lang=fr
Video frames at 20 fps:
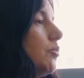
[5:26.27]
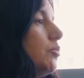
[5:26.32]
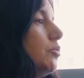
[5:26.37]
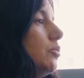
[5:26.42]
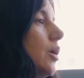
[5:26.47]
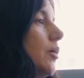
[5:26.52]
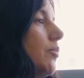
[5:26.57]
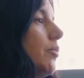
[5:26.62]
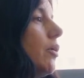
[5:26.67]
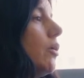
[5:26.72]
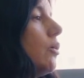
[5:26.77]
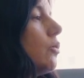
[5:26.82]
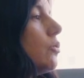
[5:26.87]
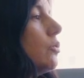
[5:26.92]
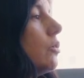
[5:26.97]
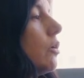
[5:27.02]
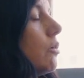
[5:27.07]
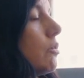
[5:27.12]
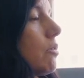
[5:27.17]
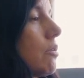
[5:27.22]
la poule apprend
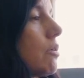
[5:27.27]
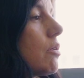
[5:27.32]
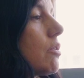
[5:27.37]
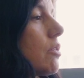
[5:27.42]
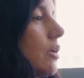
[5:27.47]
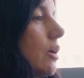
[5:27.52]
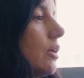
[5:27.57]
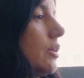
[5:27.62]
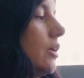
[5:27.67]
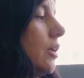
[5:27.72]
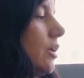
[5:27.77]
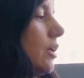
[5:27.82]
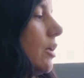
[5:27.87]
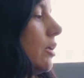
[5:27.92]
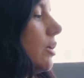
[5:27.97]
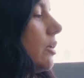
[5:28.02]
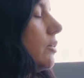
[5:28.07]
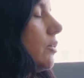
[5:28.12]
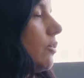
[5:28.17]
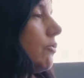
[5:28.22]
que dans
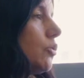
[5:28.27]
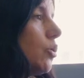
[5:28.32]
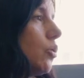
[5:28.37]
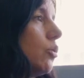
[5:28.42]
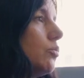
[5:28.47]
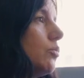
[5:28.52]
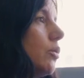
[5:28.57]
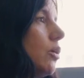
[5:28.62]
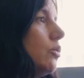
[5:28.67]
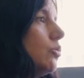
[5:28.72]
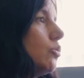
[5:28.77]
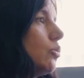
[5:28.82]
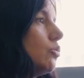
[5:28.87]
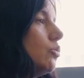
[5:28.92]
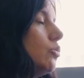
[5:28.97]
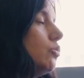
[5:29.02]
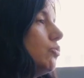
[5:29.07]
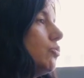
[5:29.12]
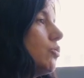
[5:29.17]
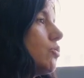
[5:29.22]
certains environnements,
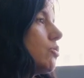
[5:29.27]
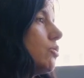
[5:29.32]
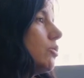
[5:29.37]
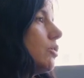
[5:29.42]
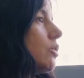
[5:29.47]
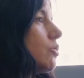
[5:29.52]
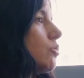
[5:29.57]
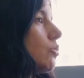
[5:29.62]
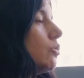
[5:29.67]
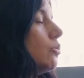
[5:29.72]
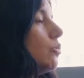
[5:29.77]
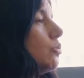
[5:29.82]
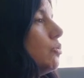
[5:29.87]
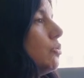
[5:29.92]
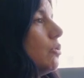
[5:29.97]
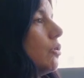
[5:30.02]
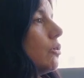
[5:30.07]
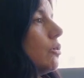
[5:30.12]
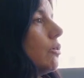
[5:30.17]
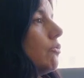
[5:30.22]
donc de nouveau c'est une question de
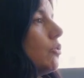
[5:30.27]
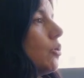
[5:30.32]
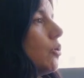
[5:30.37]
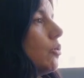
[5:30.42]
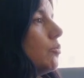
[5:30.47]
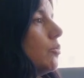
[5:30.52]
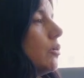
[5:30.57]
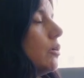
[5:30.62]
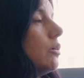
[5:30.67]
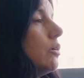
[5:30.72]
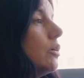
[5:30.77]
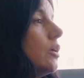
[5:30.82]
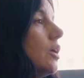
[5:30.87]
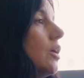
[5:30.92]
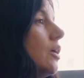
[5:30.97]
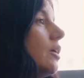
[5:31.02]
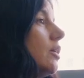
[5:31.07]
couleur d'environnement,